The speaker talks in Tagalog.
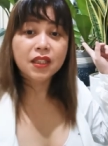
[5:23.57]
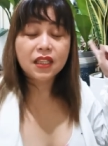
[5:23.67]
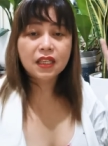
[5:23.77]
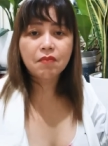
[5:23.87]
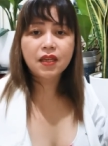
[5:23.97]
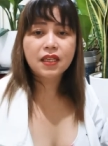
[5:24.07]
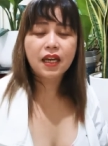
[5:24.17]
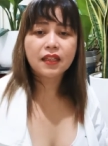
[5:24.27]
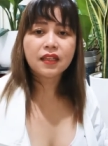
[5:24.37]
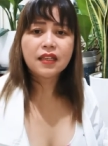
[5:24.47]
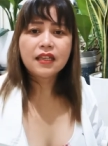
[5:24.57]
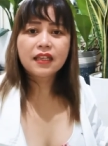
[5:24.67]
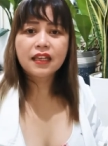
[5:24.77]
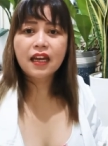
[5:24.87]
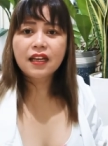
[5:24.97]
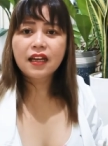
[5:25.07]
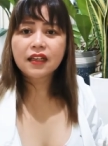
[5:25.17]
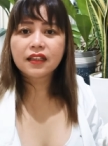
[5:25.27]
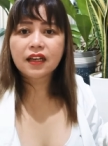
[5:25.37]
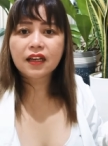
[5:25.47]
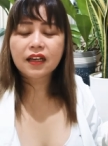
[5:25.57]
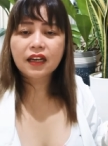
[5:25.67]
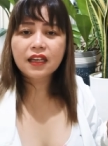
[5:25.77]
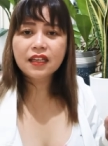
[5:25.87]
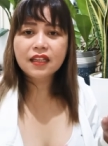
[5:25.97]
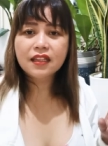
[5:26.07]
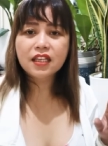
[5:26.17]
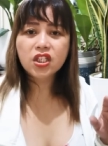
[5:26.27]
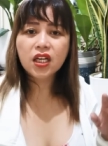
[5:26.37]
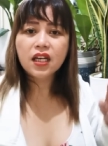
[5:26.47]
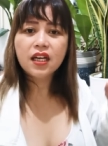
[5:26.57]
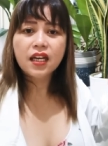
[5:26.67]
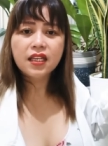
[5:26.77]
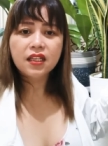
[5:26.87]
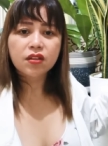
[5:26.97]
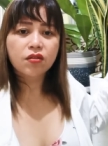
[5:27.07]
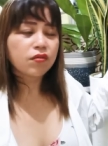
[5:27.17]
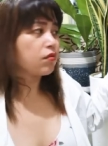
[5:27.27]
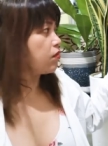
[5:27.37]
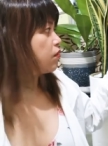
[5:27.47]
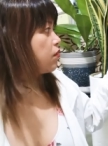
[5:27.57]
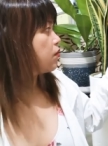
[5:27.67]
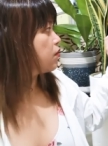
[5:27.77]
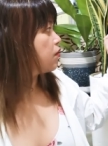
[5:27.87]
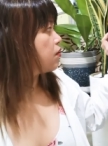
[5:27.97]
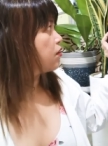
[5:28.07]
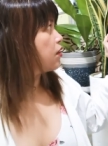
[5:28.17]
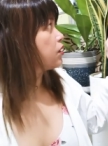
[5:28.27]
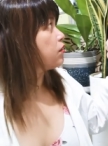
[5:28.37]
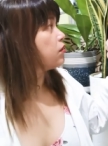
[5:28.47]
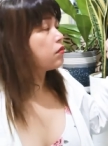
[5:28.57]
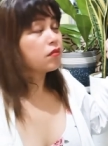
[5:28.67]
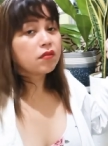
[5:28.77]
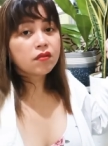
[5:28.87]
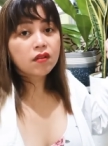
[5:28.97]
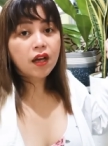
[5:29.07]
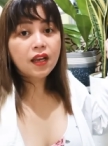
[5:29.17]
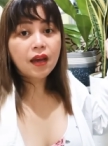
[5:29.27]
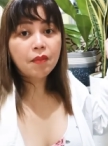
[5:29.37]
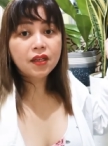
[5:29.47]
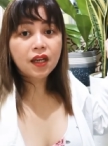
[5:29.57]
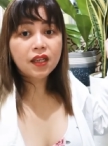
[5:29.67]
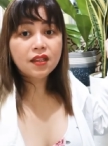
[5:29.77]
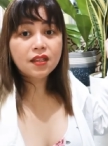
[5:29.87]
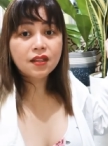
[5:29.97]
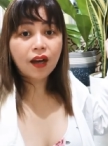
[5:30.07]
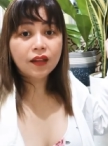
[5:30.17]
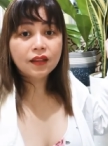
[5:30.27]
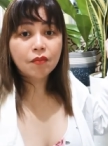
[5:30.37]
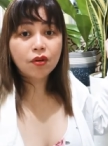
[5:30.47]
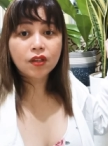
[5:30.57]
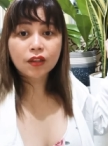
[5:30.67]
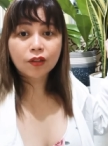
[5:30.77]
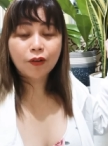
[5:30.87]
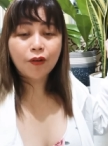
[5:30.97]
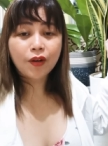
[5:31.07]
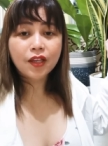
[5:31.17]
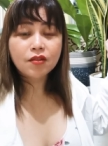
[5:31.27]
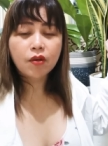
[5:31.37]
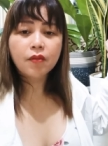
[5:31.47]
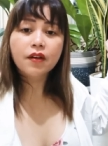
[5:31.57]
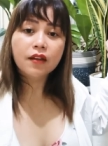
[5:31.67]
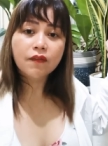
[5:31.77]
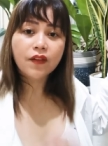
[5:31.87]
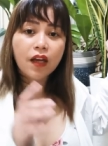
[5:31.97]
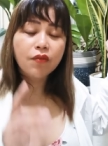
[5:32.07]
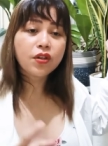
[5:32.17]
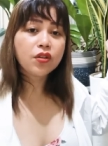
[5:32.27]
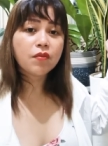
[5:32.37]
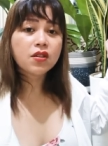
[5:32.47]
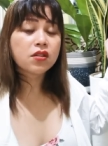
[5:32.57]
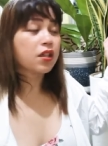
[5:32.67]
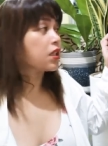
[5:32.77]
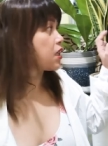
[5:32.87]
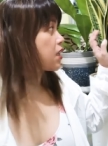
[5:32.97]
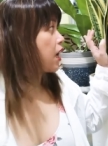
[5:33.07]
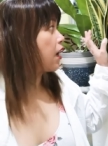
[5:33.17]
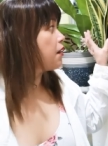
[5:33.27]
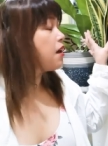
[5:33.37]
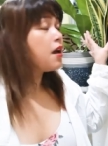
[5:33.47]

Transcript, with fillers: matitibay yan. Kaya lang, kay, hindi siya kagaya nitong, itong halaman na indestructible na to. Okay, so if I were you, mag-start ka sa